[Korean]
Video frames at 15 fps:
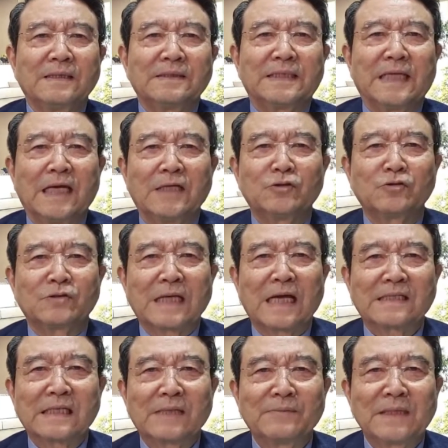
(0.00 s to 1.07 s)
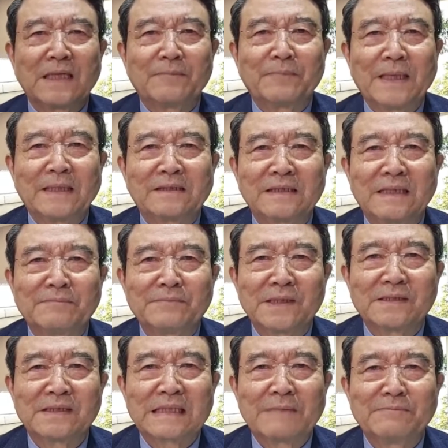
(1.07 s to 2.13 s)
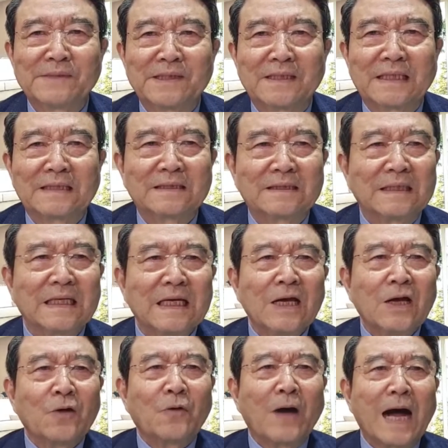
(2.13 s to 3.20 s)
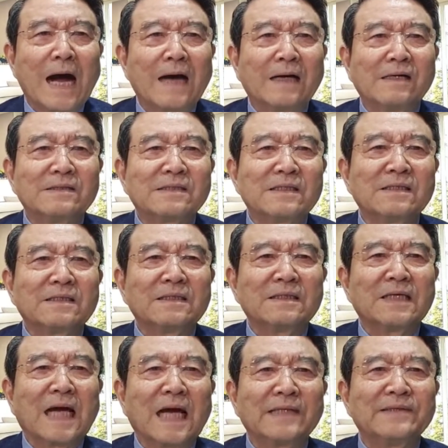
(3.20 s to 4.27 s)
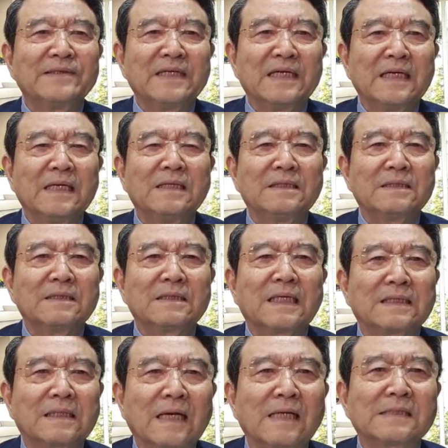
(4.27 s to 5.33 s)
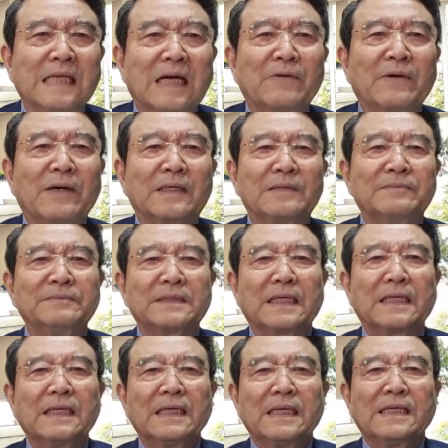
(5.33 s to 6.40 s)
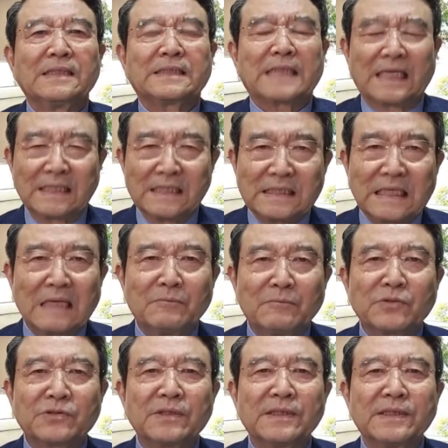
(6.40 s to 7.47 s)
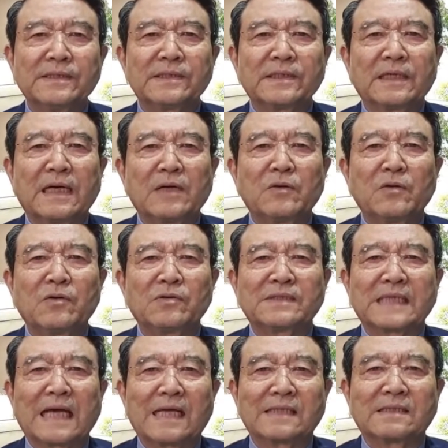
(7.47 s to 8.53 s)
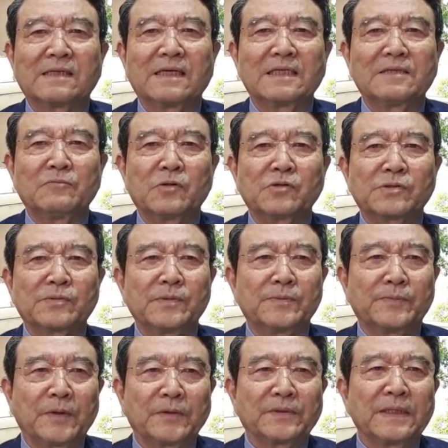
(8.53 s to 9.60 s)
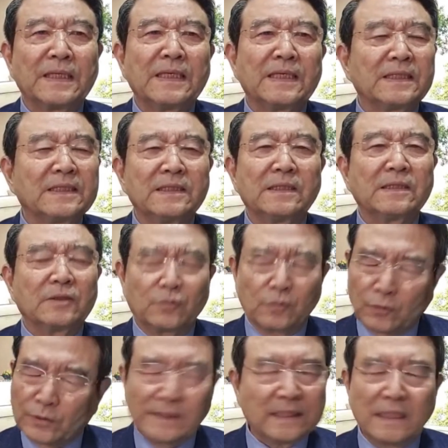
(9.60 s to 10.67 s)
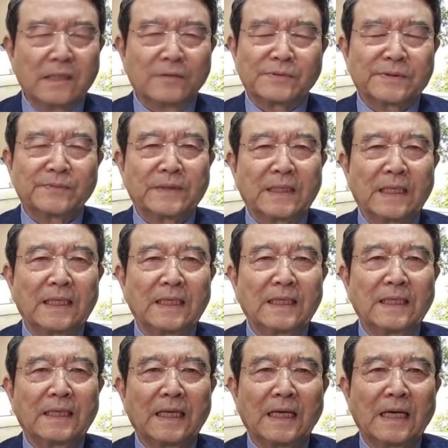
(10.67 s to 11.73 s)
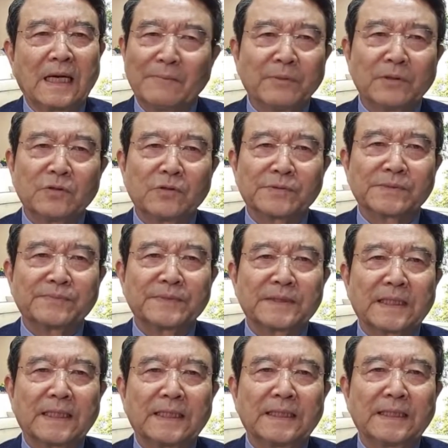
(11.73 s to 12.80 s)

제주 4.3이나 베트남전 참전 같은 과거 정권이 한 일들을 갖다가 사과한 겁니다. 자기 잘못을 인정하고 자성하는 모습을 본 기억이 도대체 없습니다. 한 번도 없습니다.